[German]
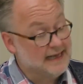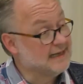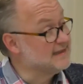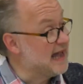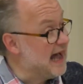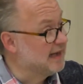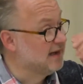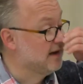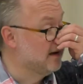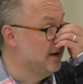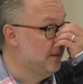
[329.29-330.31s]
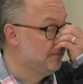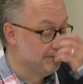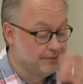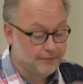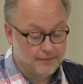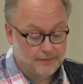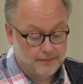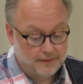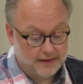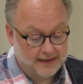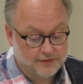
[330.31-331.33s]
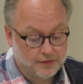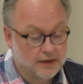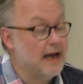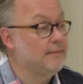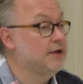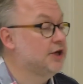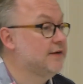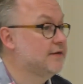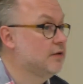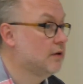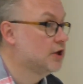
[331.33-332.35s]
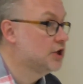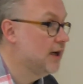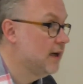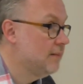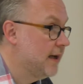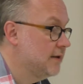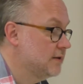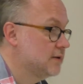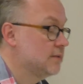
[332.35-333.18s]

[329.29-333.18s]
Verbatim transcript: Das andere, das dynamisch-historische Element,